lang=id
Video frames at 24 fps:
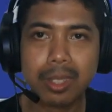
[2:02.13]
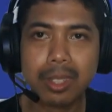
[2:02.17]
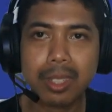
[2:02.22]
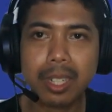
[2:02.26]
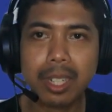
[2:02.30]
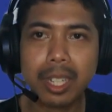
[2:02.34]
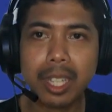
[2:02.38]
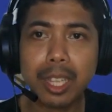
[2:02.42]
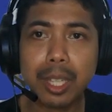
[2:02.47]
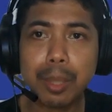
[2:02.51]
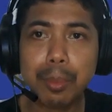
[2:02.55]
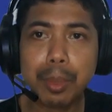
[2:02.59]

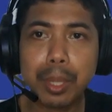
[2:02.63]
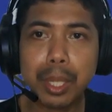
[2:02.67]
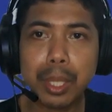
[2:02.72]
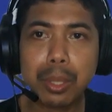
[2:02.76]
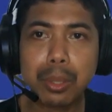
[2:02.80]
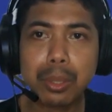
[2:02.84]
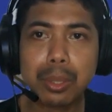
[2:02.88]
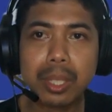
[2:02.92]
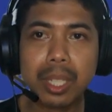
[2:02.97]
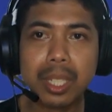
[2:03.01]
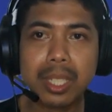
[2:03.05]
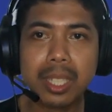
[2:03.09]
ternyata
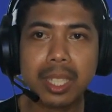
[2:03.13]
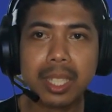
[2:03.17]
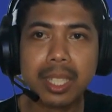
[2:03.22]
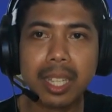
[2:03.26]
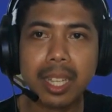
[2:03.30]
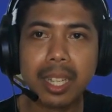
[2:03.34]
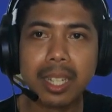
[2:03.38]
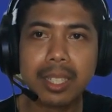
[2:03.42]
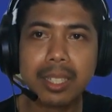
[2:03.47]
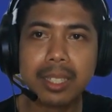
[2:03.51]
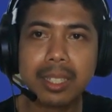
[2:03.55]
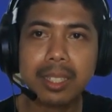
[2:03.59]
begitu saja
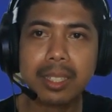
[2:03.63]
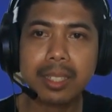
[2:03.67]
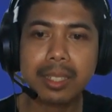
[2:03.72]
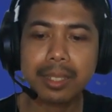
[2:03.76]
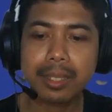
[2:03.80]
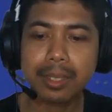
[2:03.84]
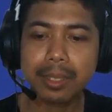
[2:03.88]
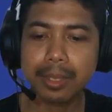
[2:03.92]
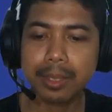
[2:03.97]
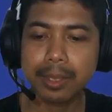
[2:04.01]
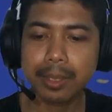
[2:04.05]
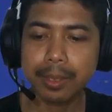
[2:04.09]
ya.
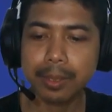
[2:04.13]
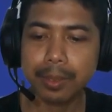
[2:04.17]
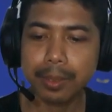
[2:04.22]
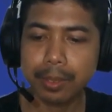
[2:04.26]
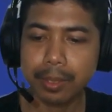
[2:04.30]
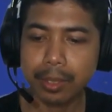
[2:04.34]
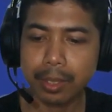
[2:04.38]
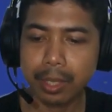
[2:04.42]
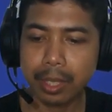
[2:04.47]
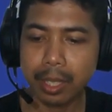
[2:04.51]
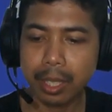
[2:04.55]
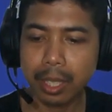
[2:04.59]

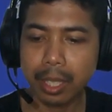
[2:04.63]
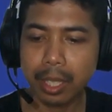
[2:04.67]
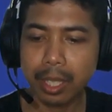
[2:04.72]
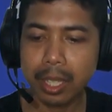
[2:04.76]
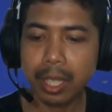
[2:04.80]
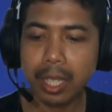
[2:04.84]
Oke, okay.